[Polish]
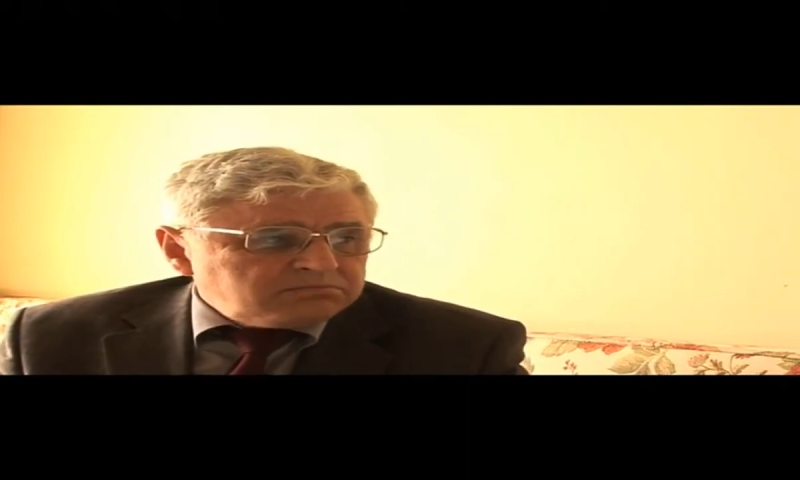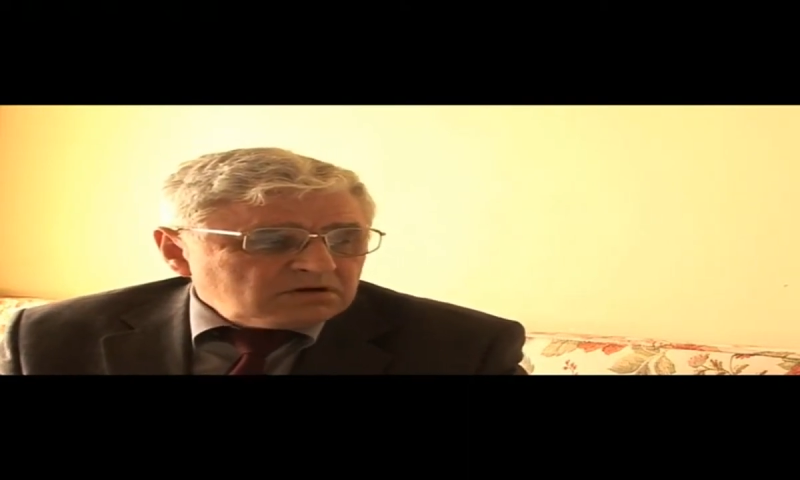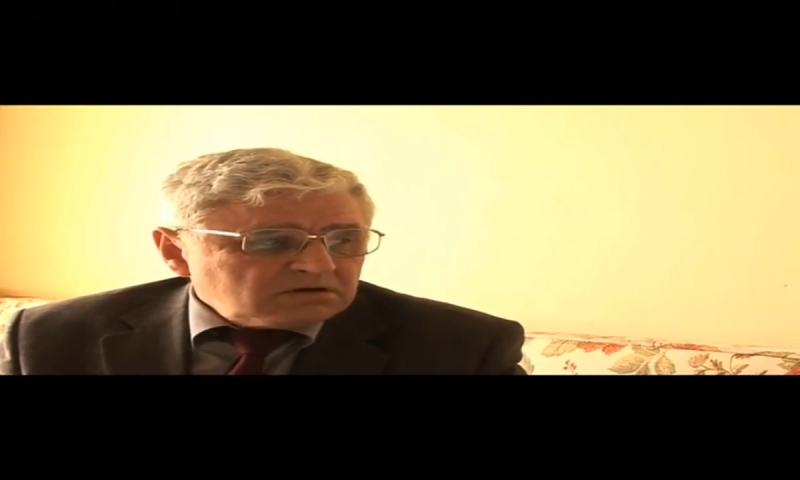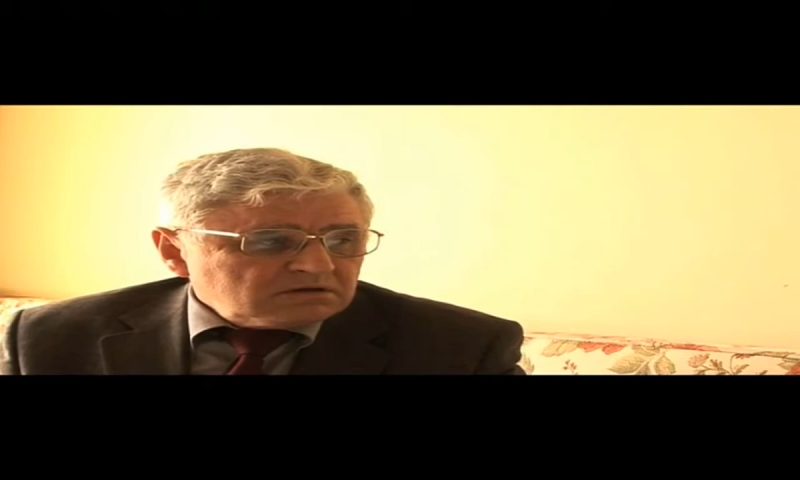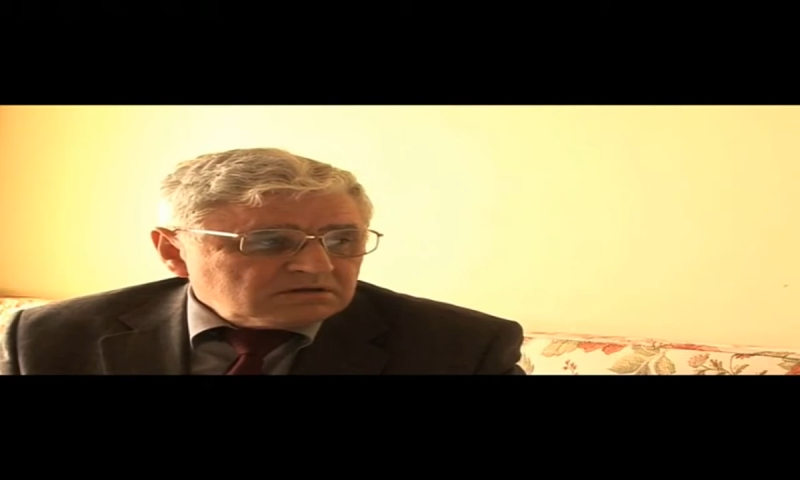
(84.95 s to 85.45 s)

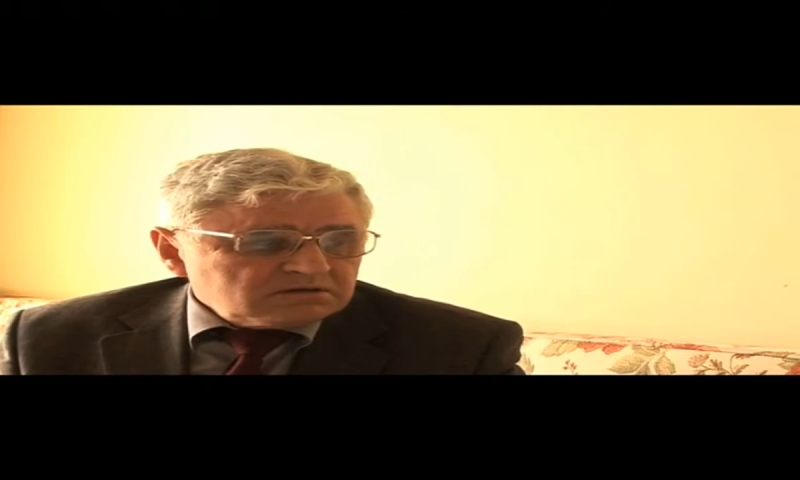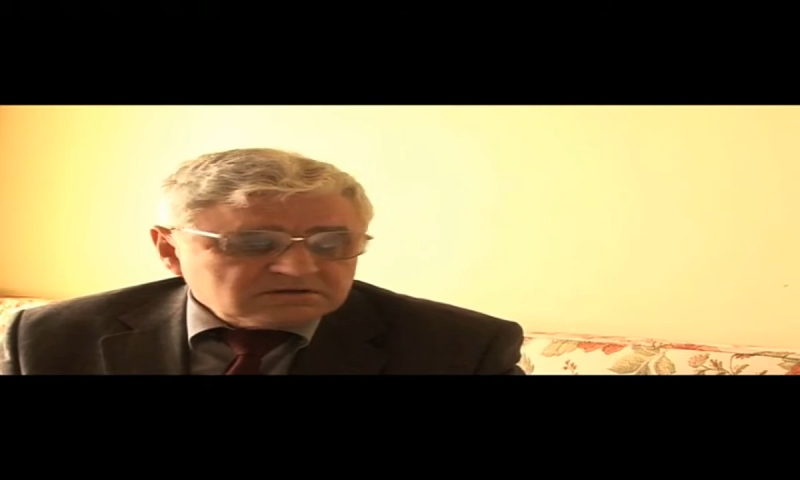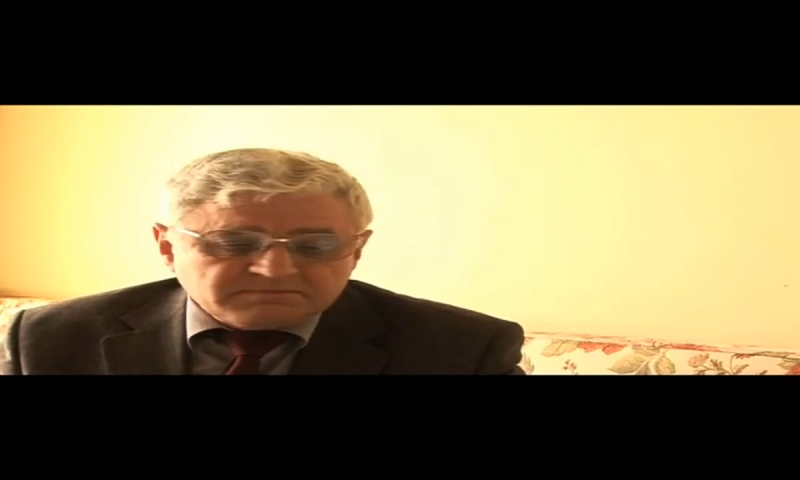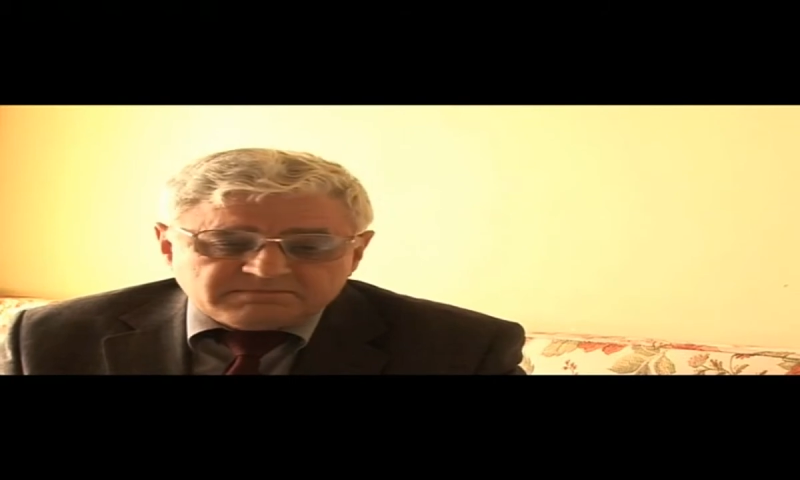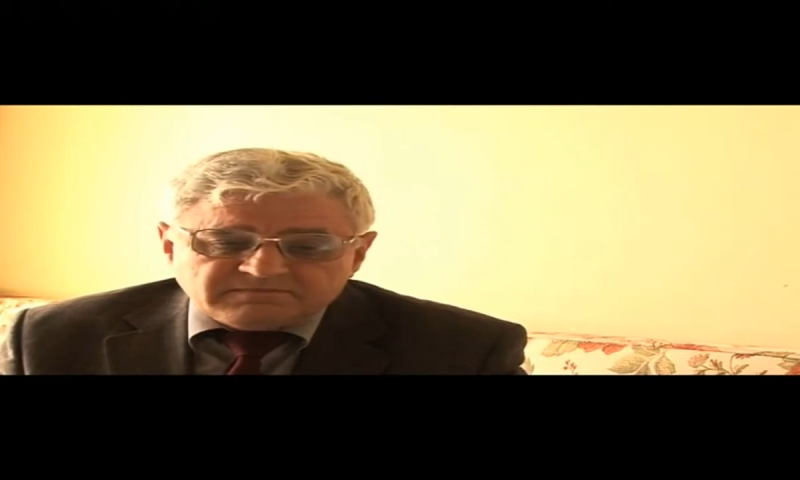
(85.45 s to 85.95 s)
Po to
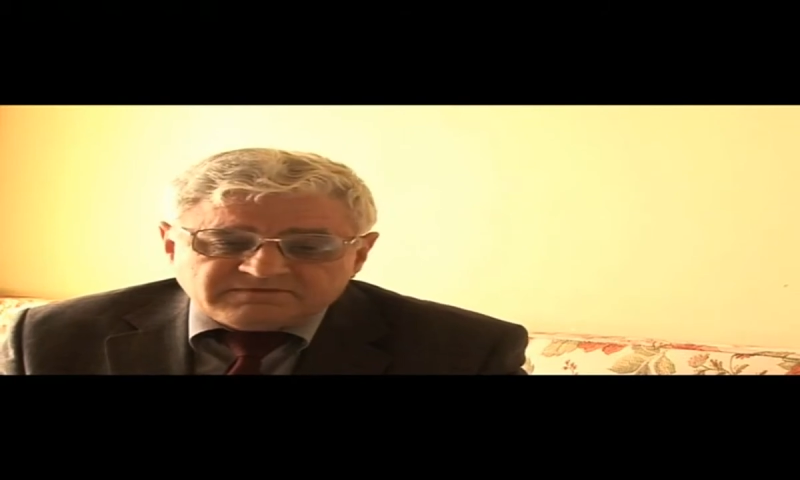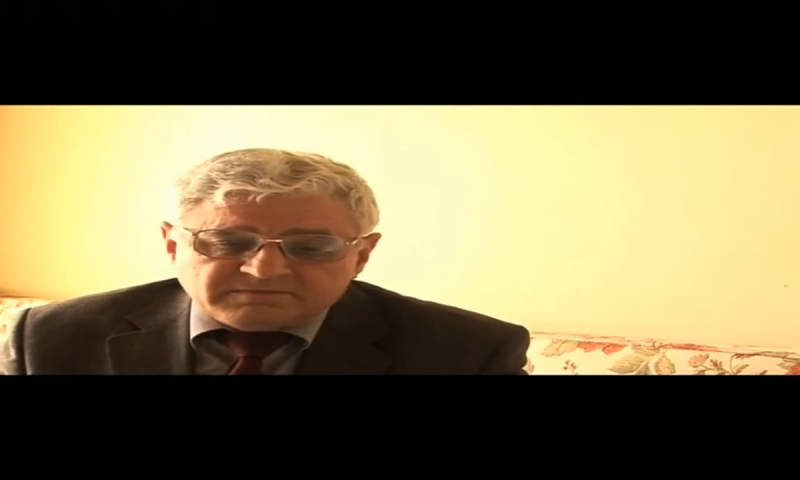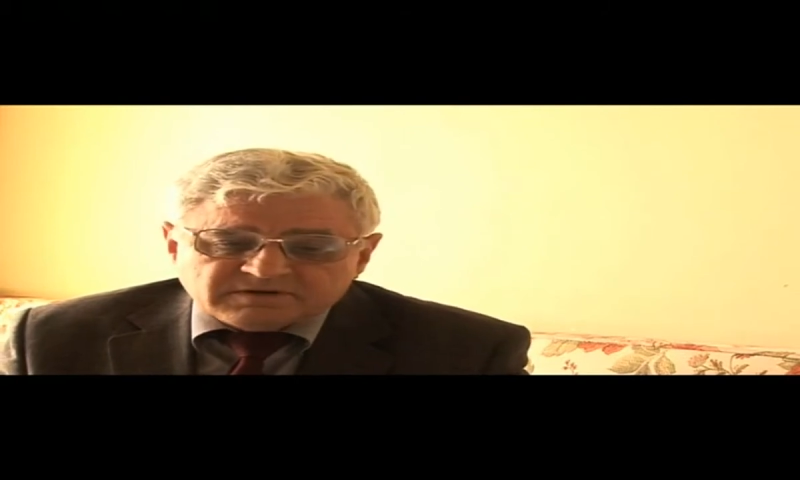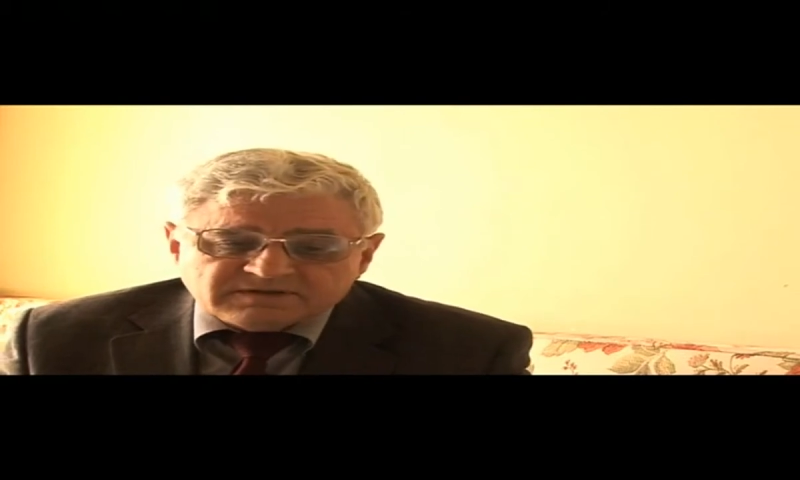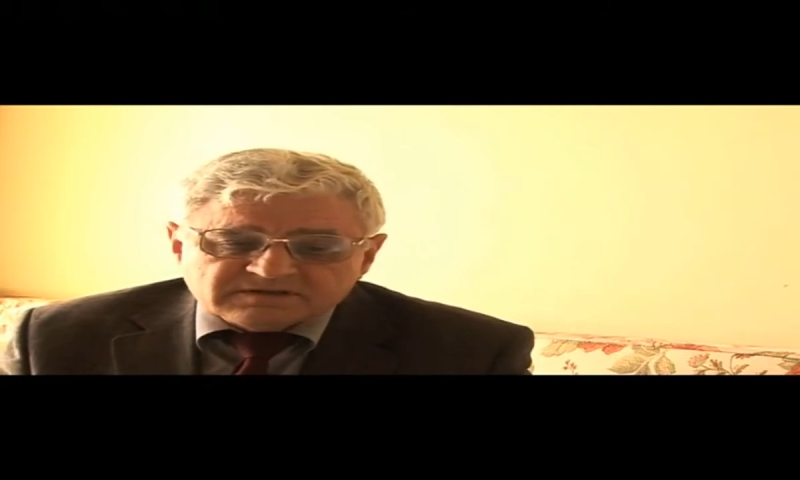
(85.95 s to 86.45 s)

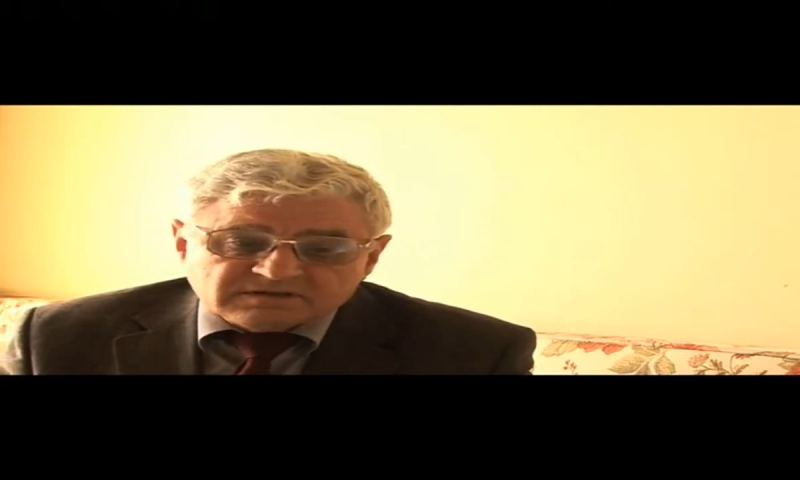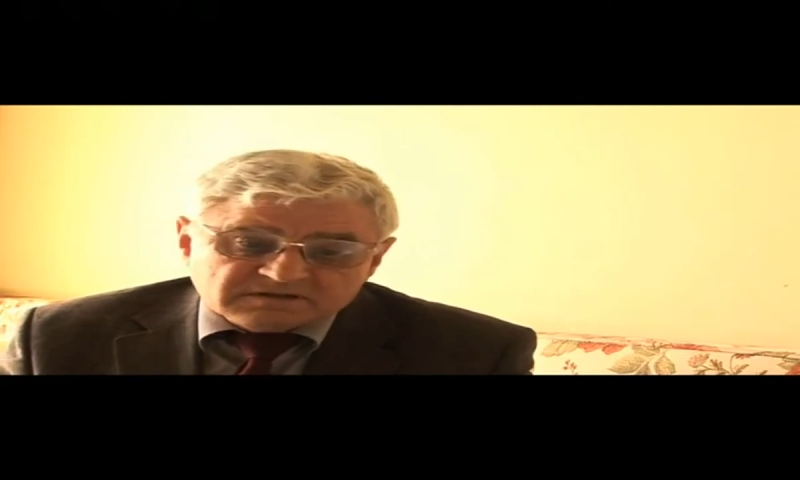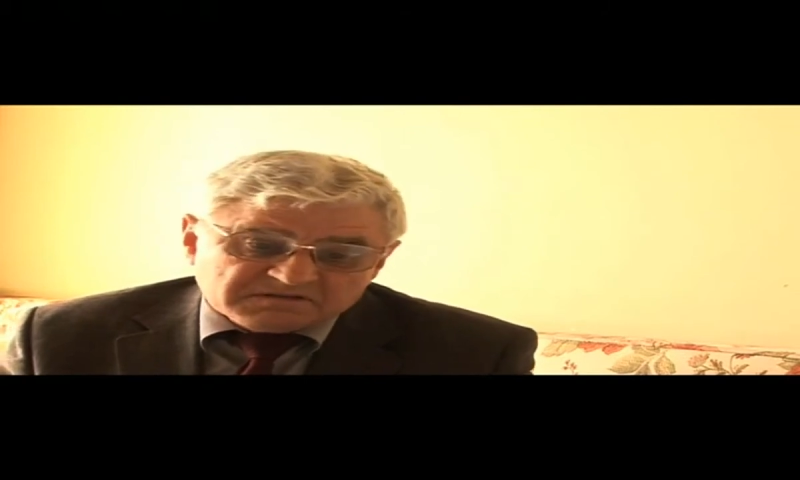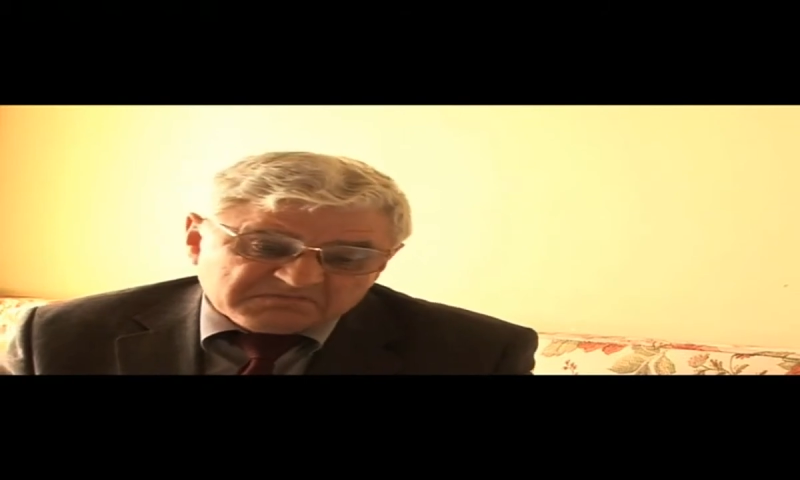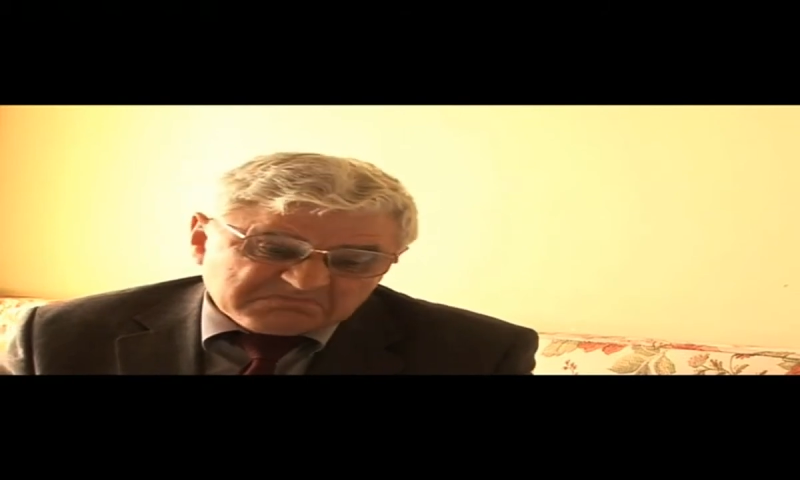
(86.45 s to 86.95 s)

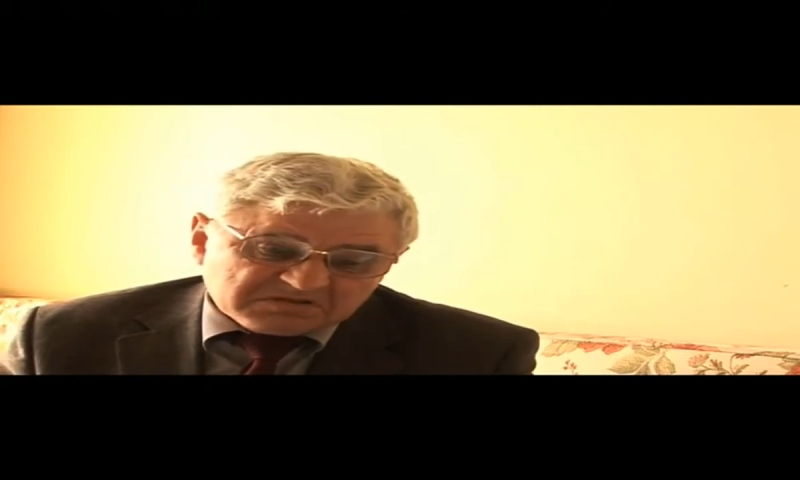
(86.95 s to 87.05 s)
wprowadzone,